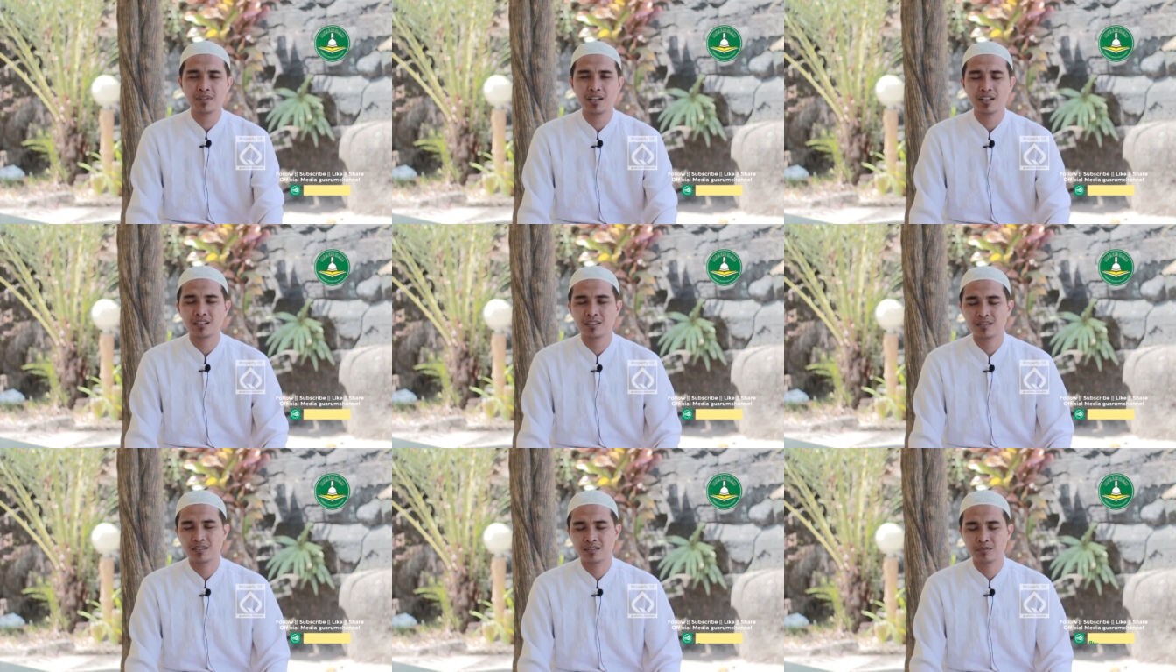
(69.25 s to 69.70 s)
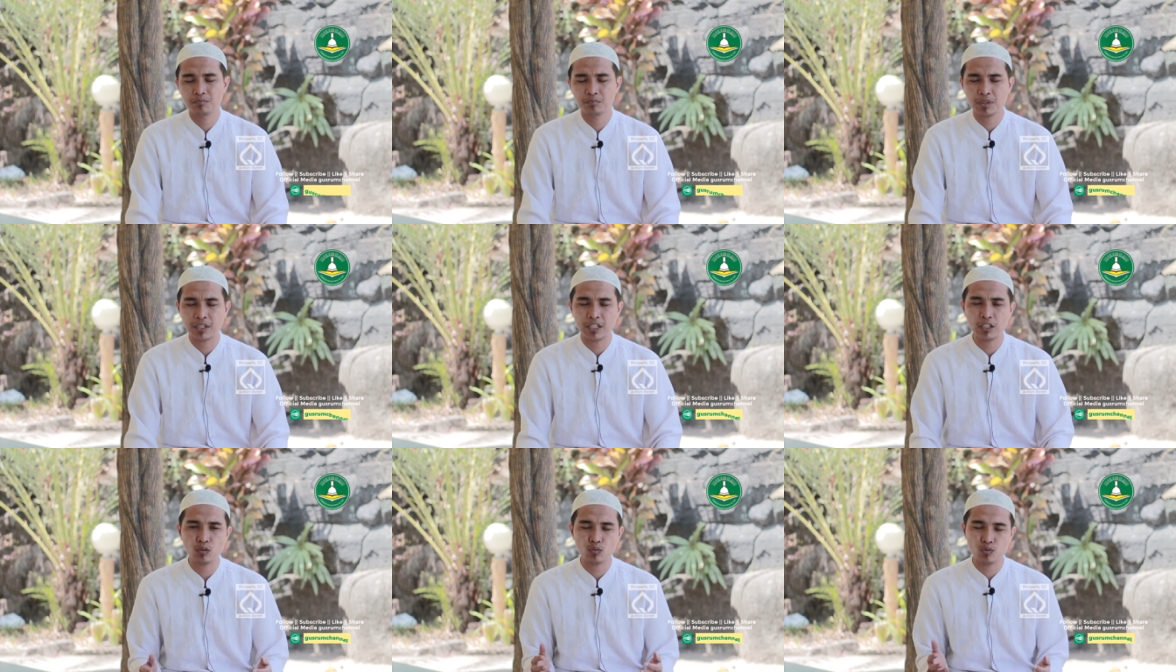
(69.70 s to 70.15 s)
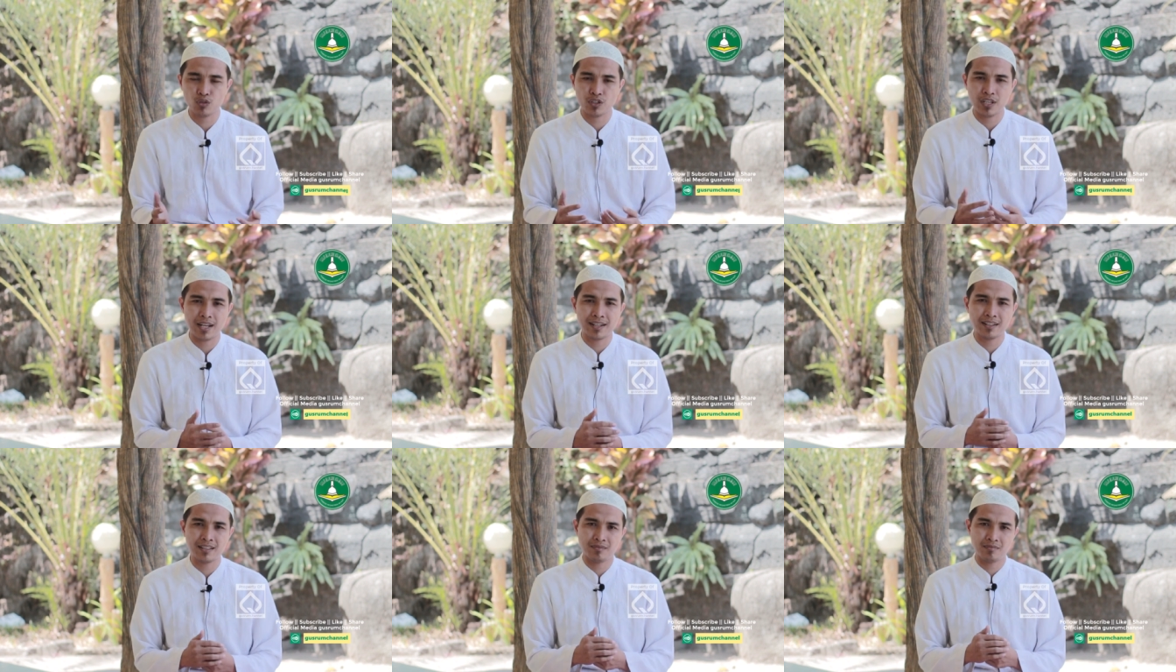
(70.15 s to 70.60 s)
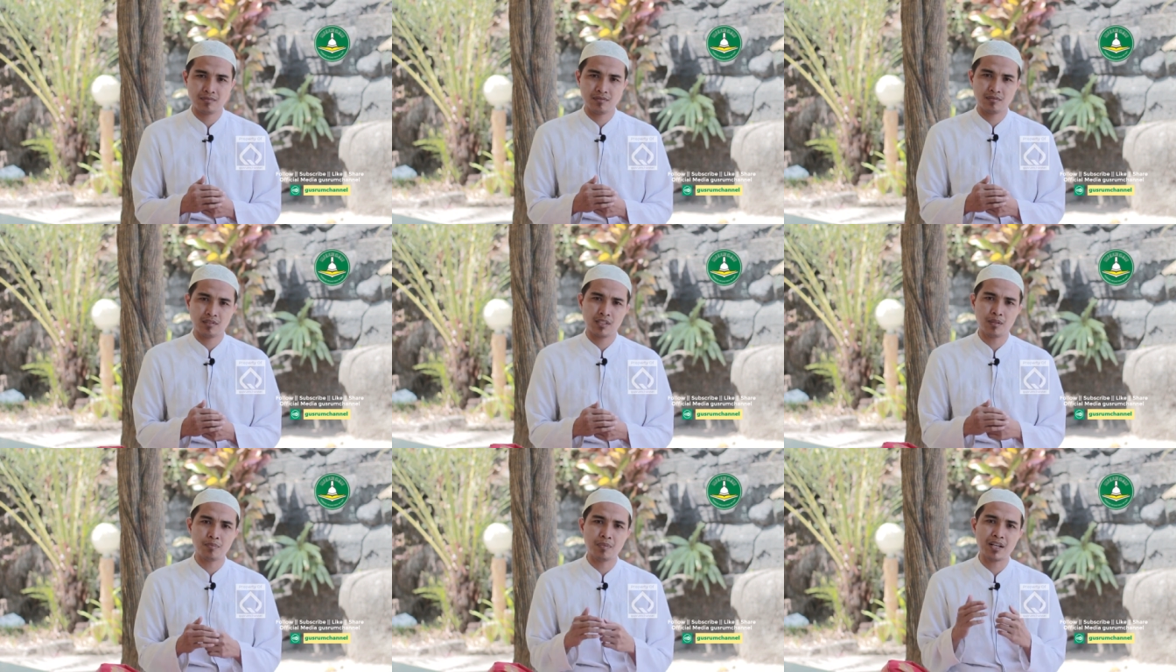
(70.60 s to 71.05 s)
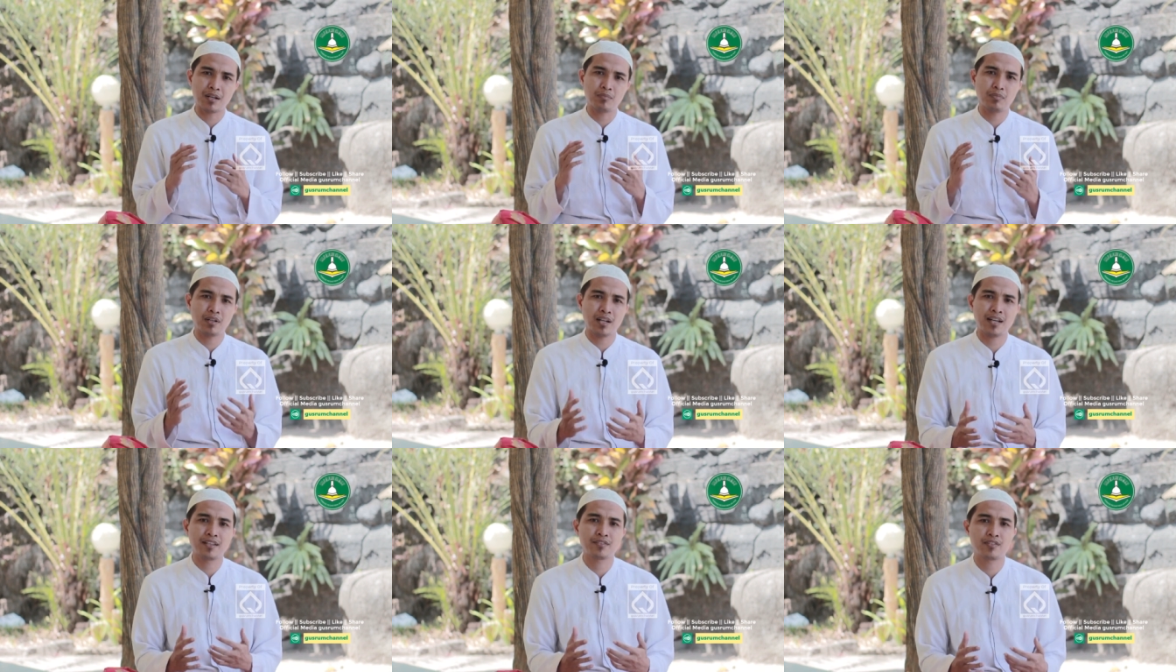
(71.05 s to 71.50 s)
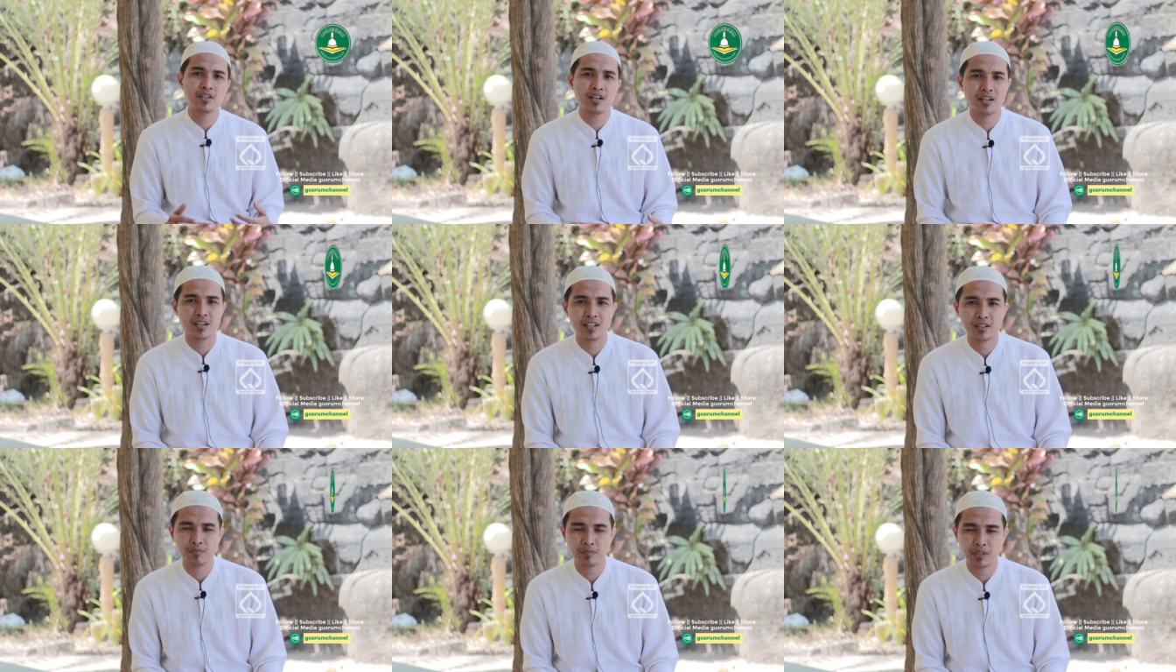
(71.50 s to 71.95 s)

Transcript: yang begitu sangat gemar belajar,